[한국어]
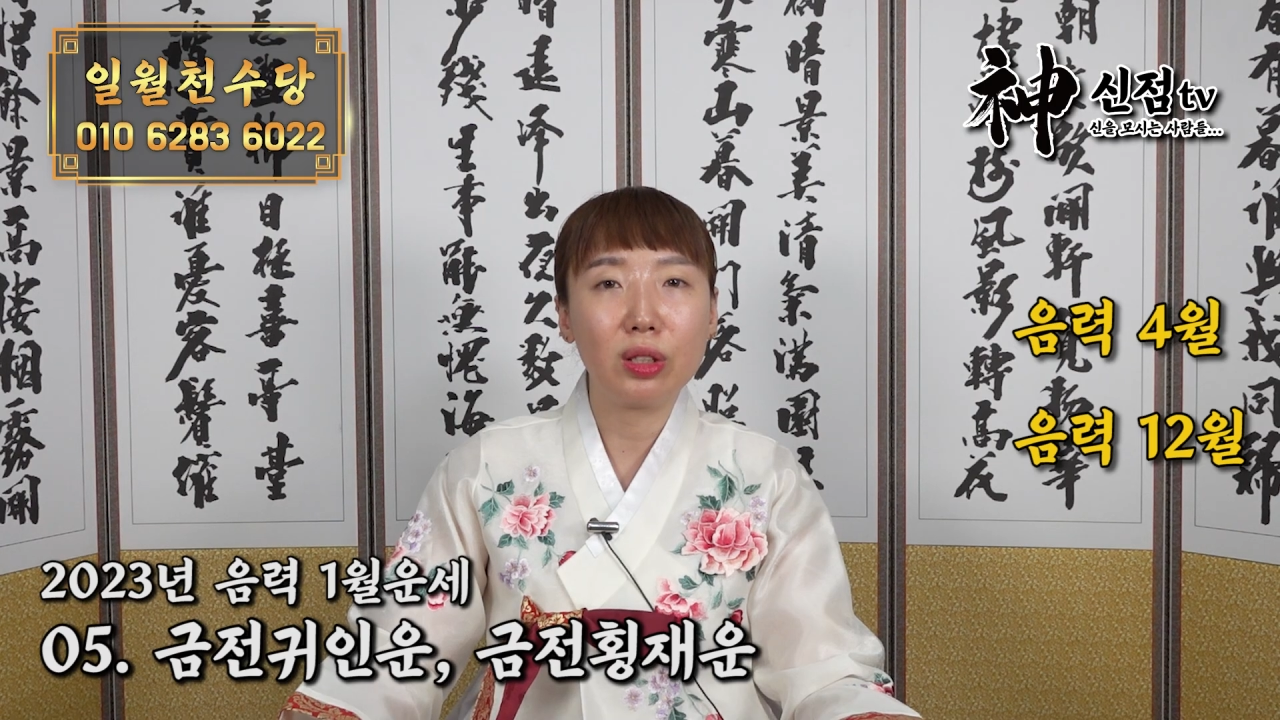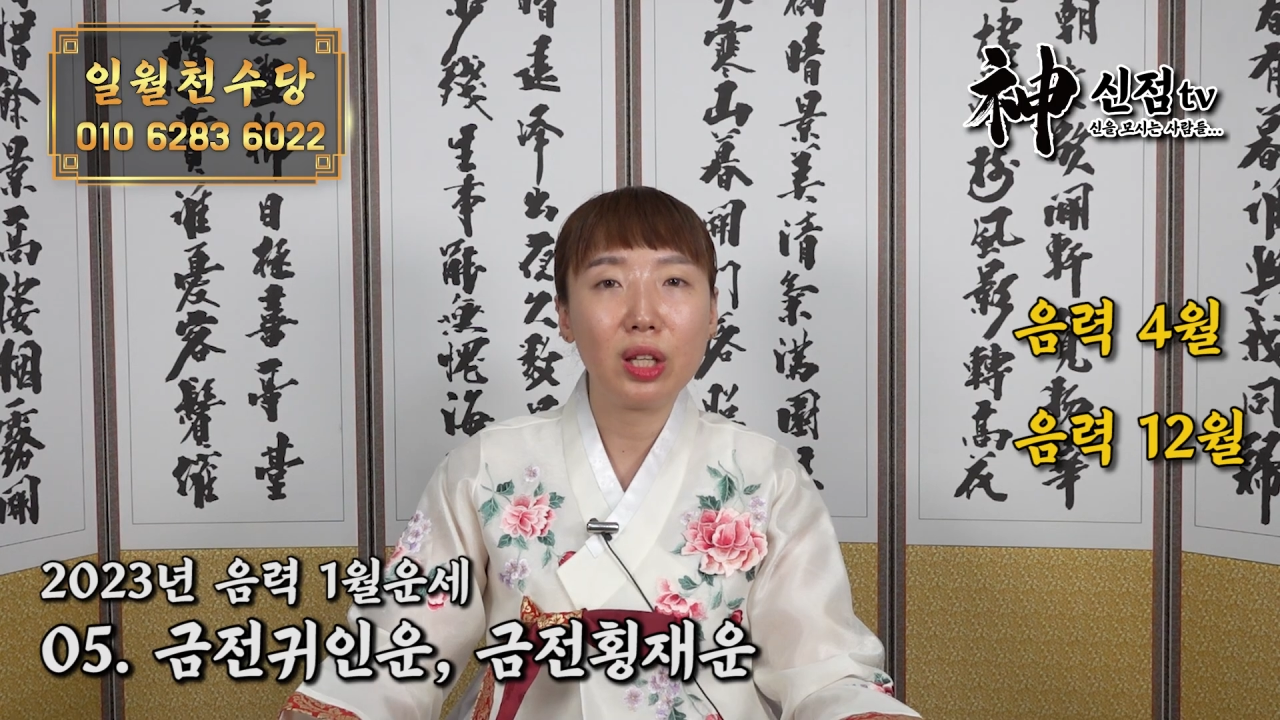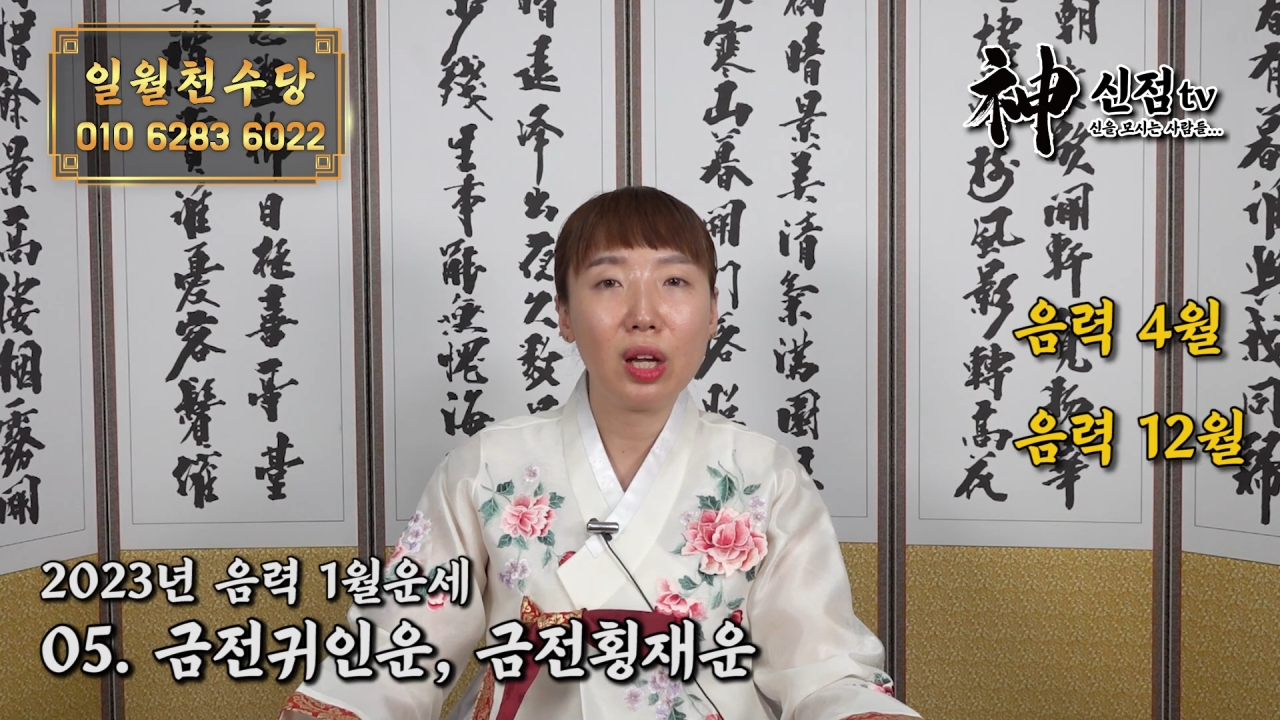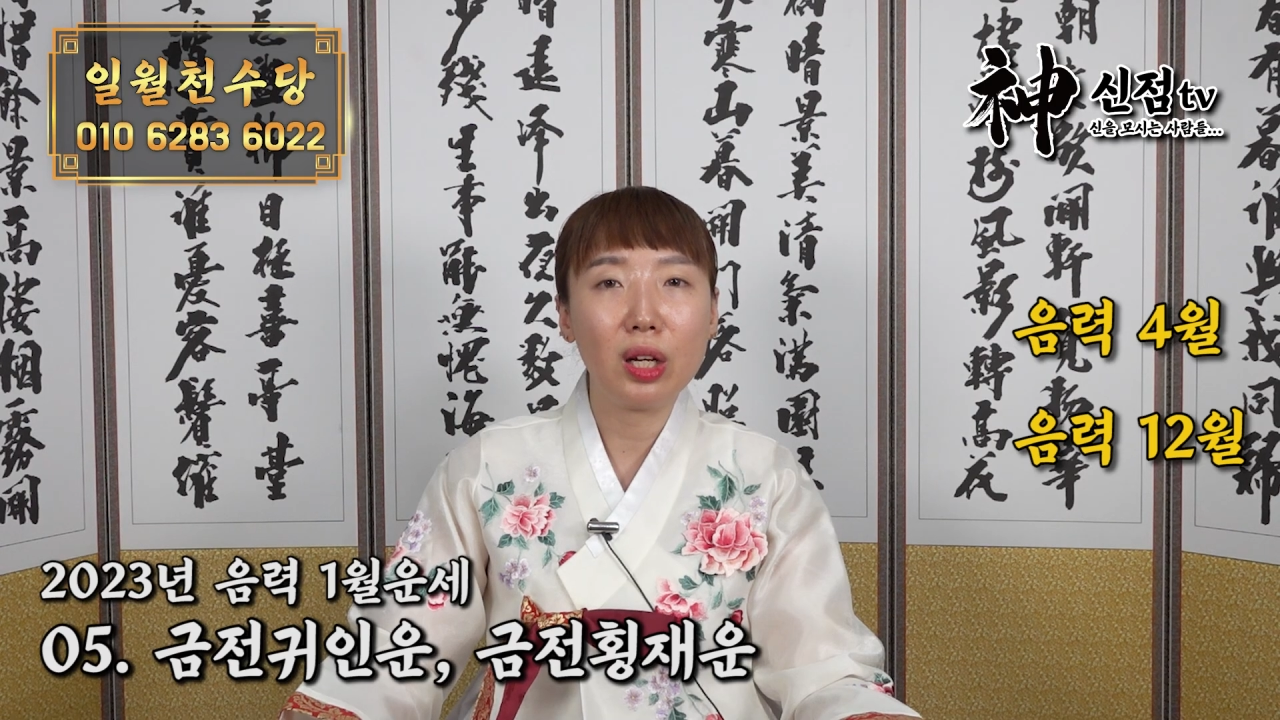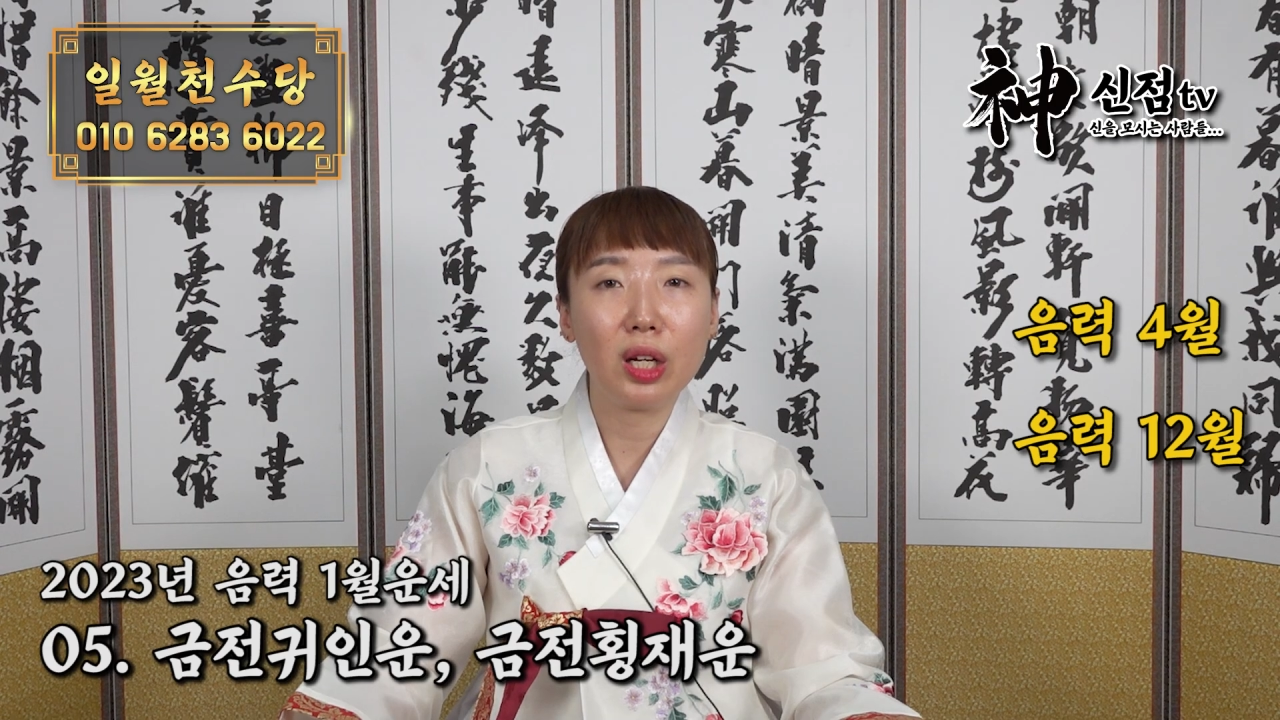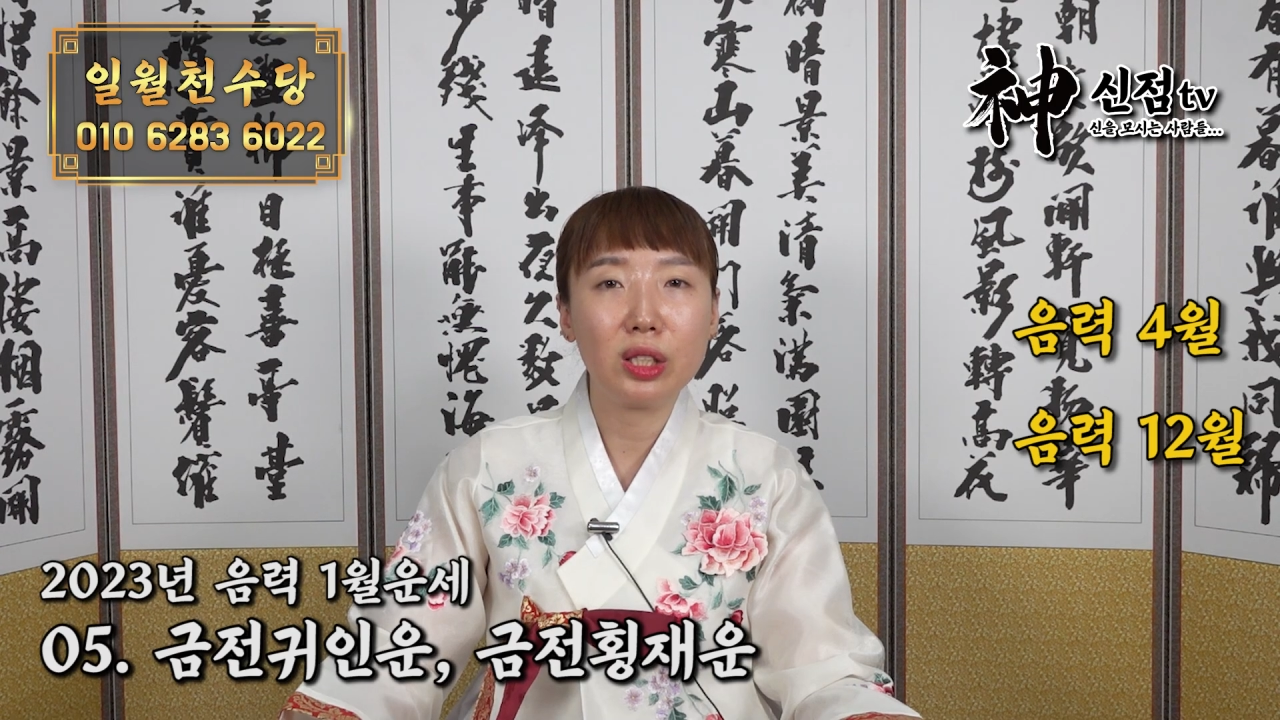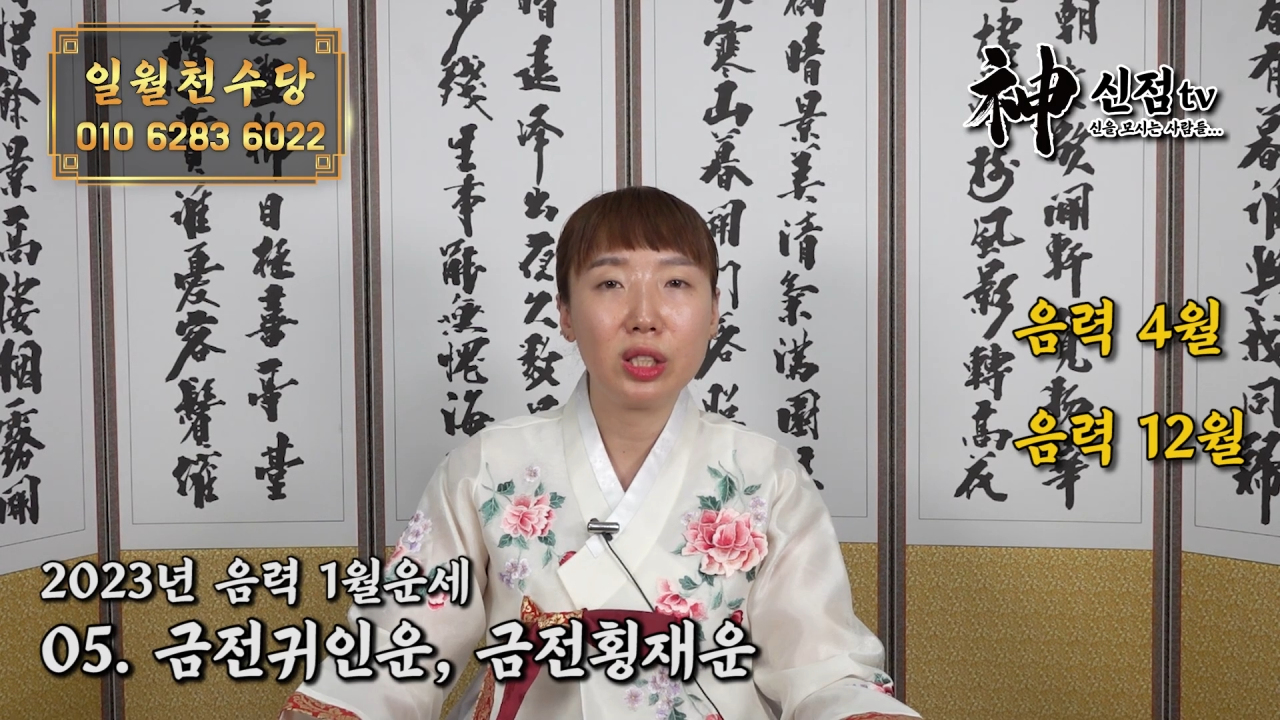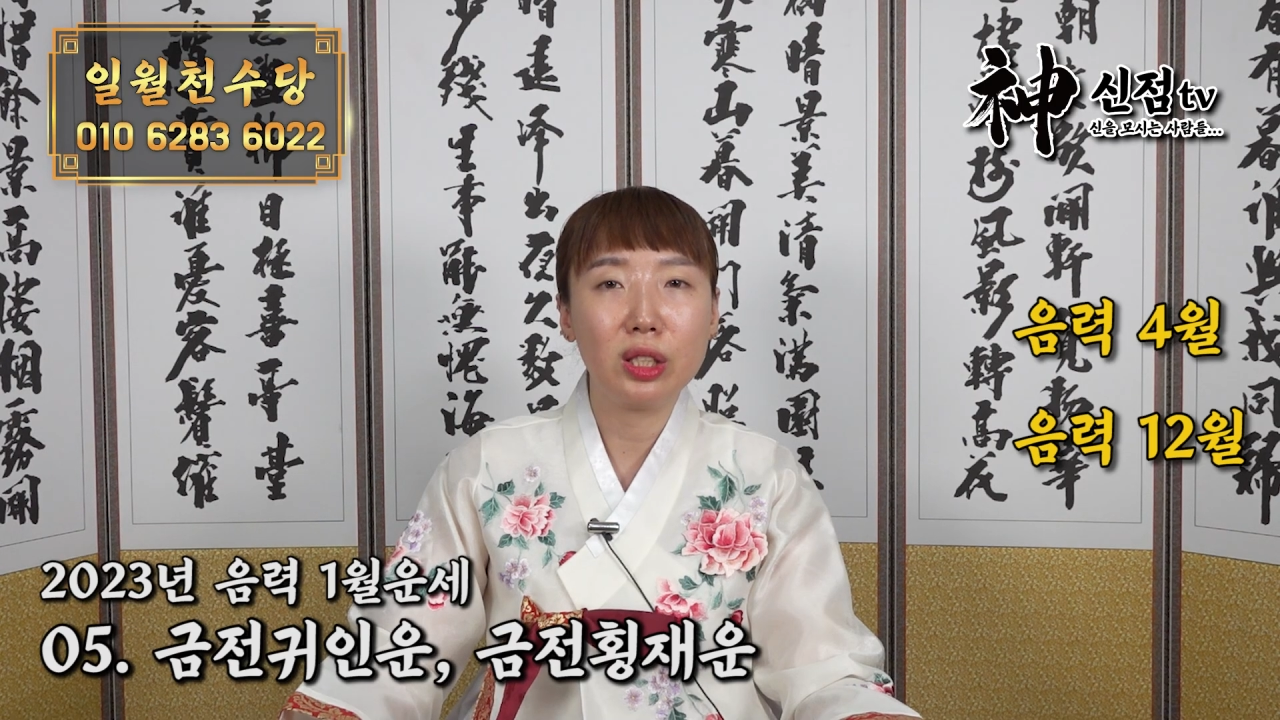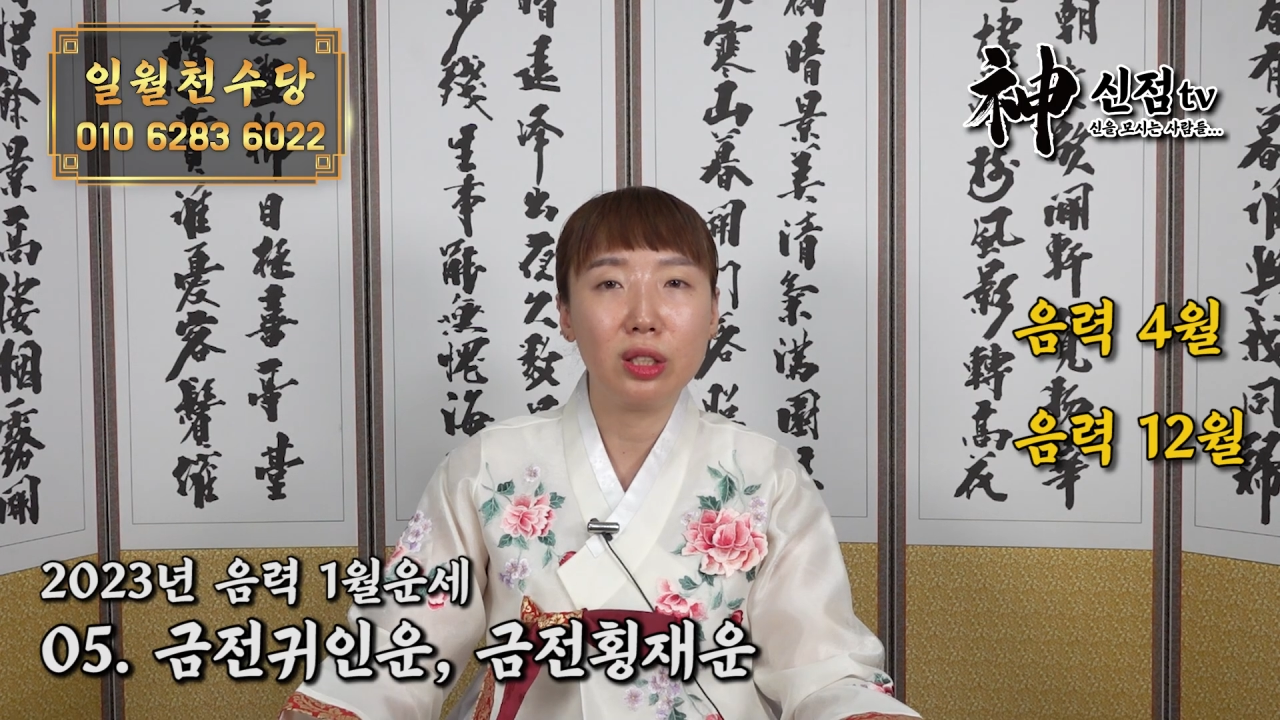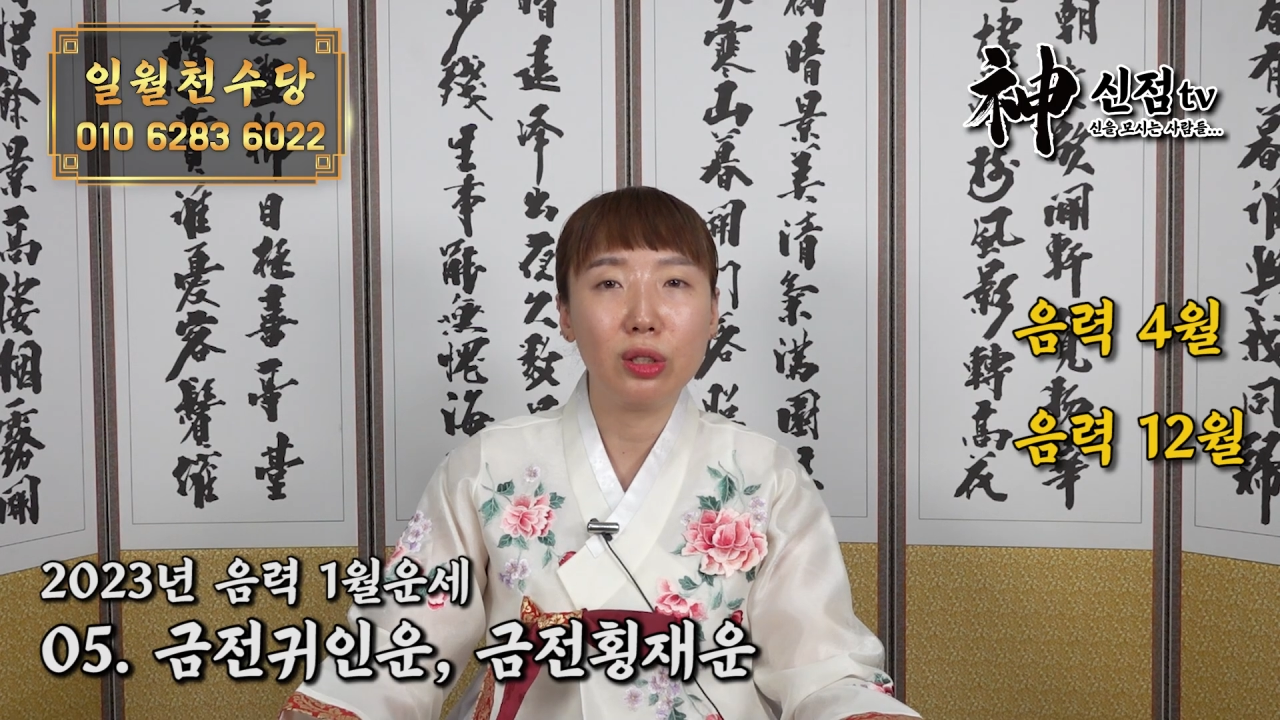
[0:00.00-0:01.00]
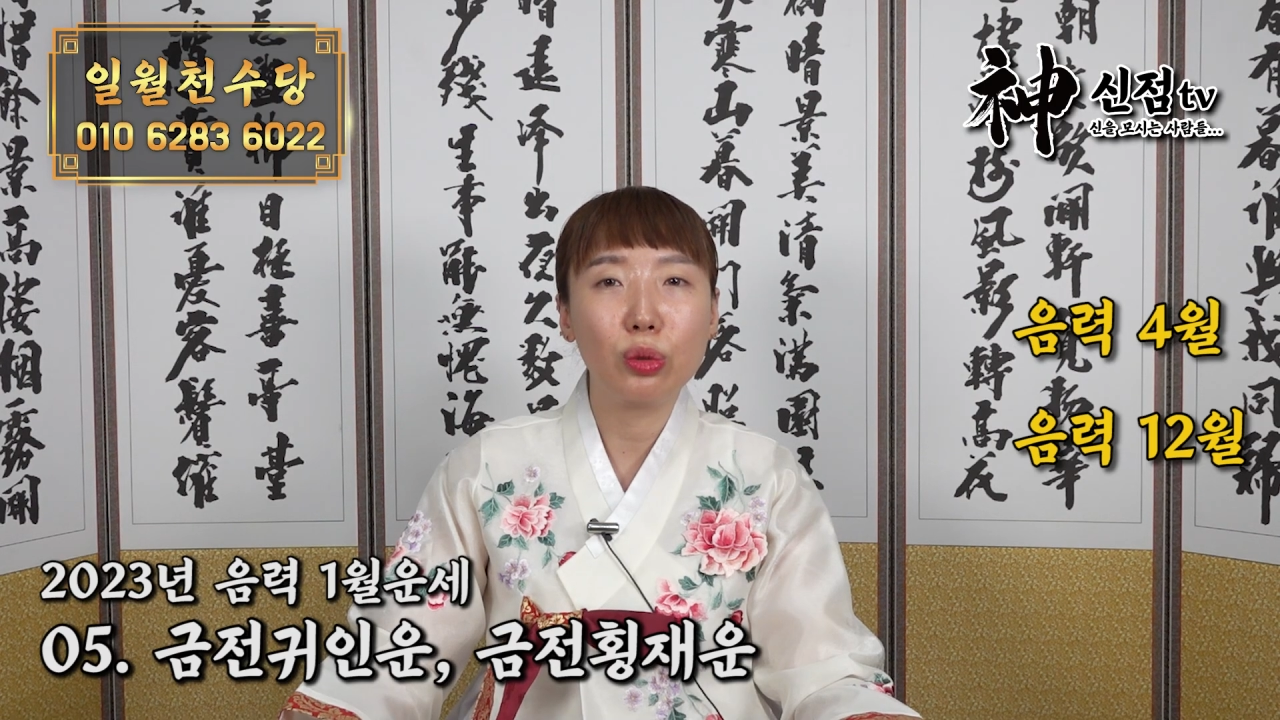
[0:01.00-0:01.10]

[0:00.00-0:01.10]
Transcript: 생각하시는